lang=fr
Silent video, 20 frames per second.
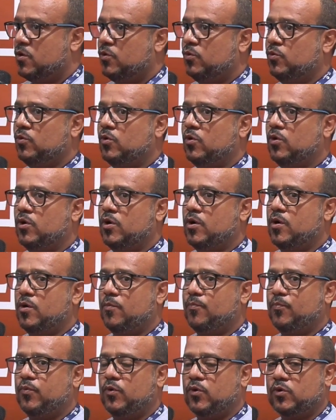nous,
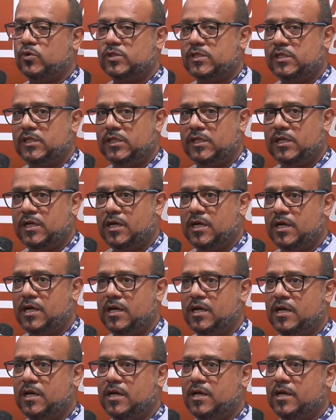pour aussi
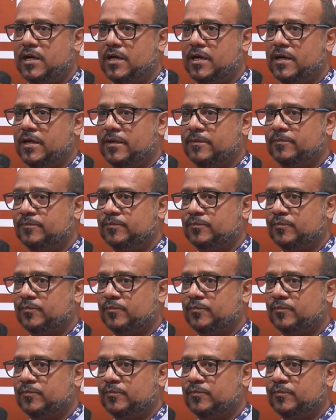euh,